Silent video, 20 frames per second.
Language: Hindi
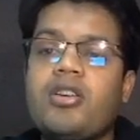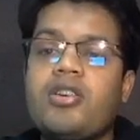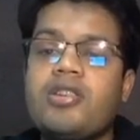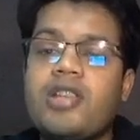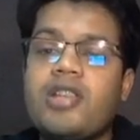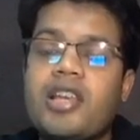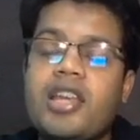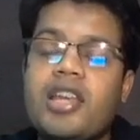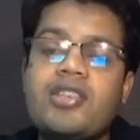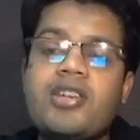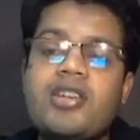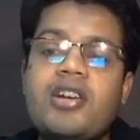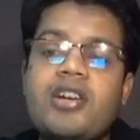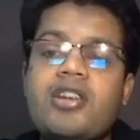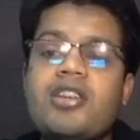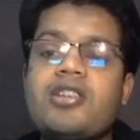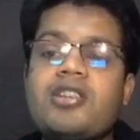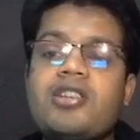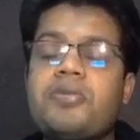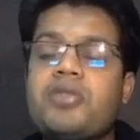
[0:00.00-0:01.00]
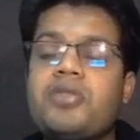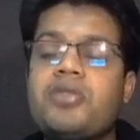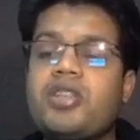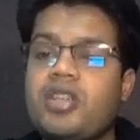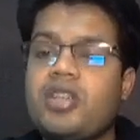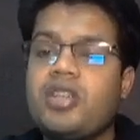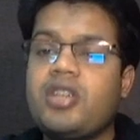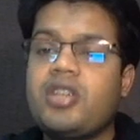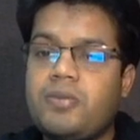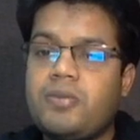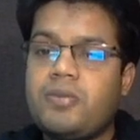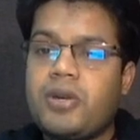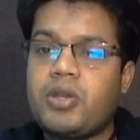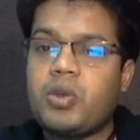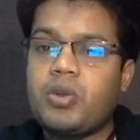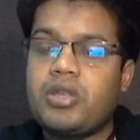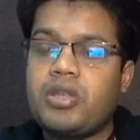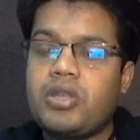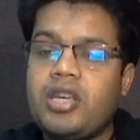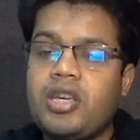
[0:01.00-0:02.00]
लेकिन इस ठंड की सबसे अच्छी खास बात
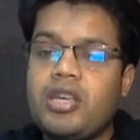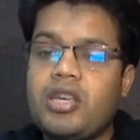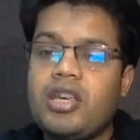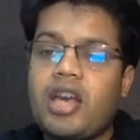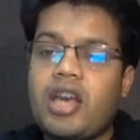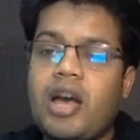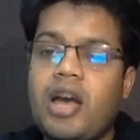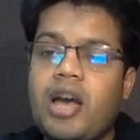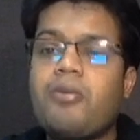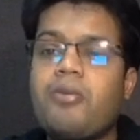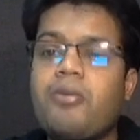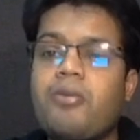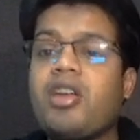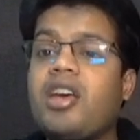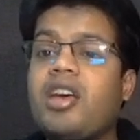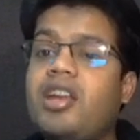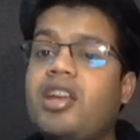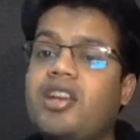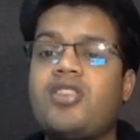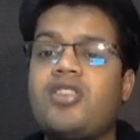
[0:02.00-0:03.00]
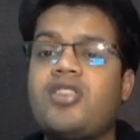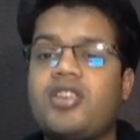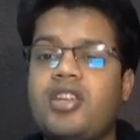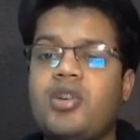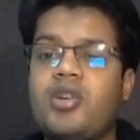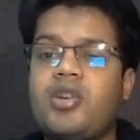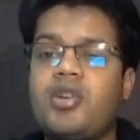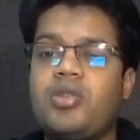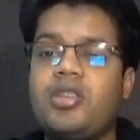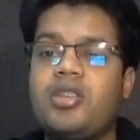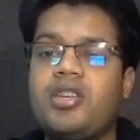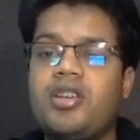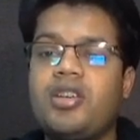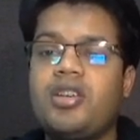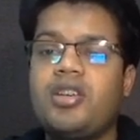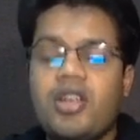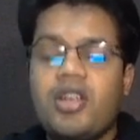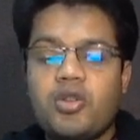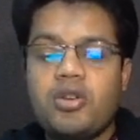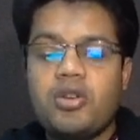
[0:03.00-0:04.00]
होती है कि आपकी बॉडी एनर्जेटिक होती है
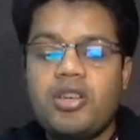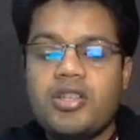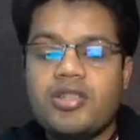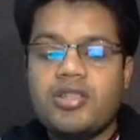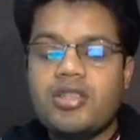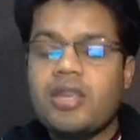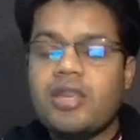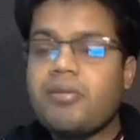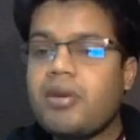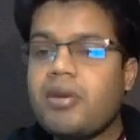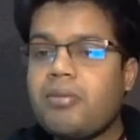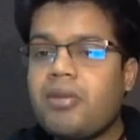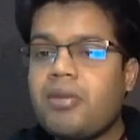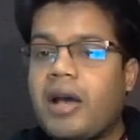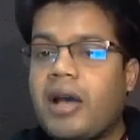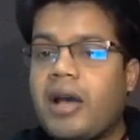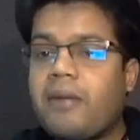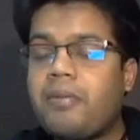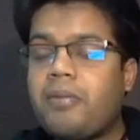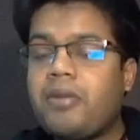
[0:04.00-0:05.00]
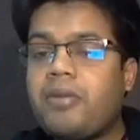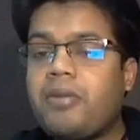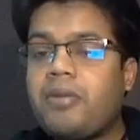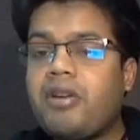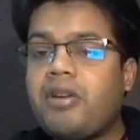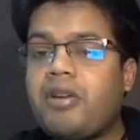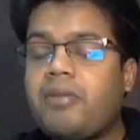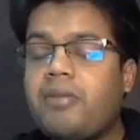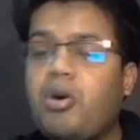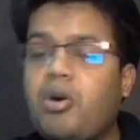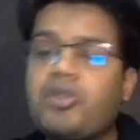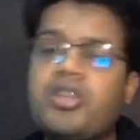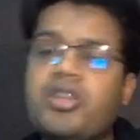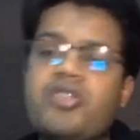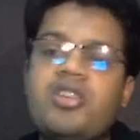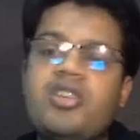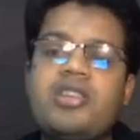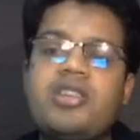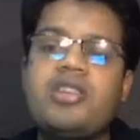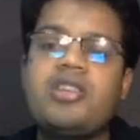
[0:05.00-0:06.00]
तो इस समय में आप अपनी पढ़ाई बहुत
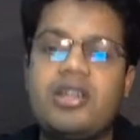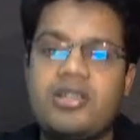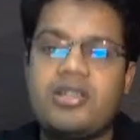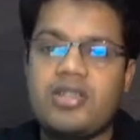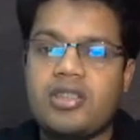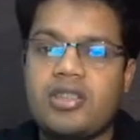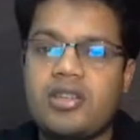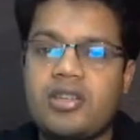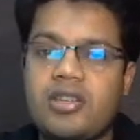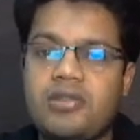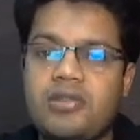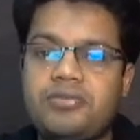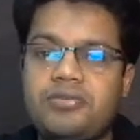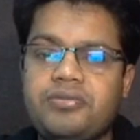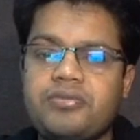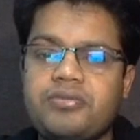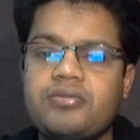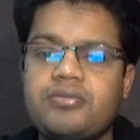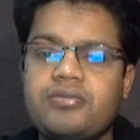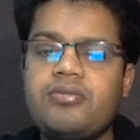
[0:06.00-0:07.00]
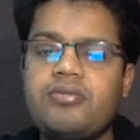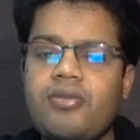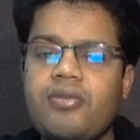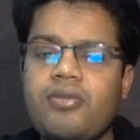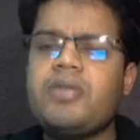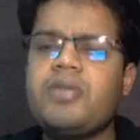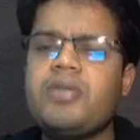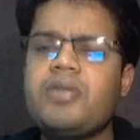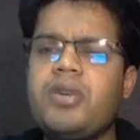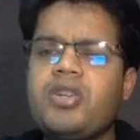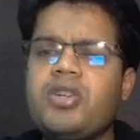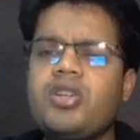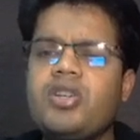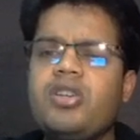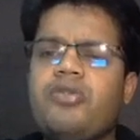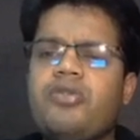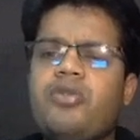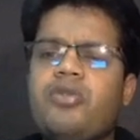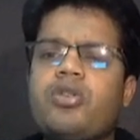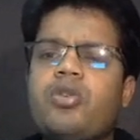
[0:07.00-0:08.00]
अच्छे से कर सकते हैं स्पेशली
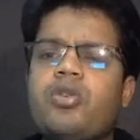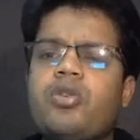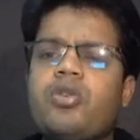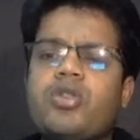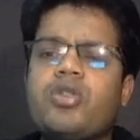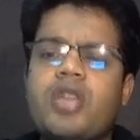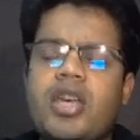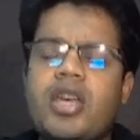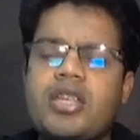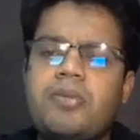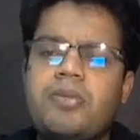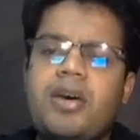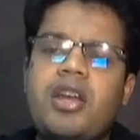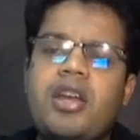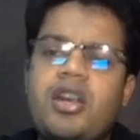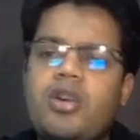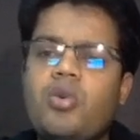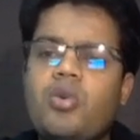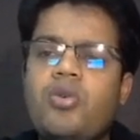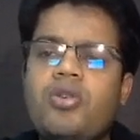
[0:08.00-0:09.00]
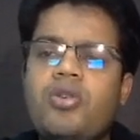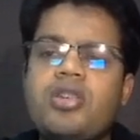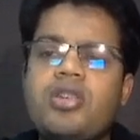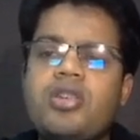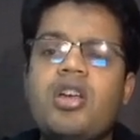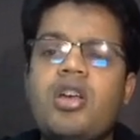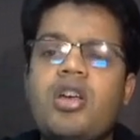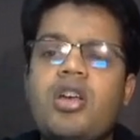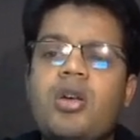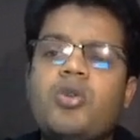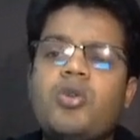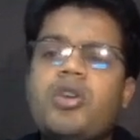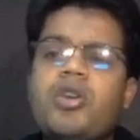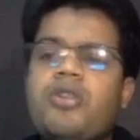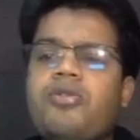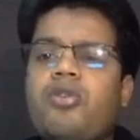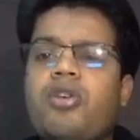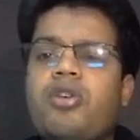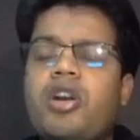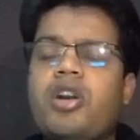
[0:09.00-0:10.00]
फॉर दोज एस्पायरेंट हु इज लुकिंग
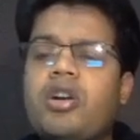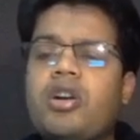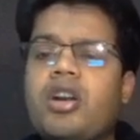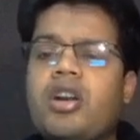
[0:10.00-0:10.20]
फॉर इट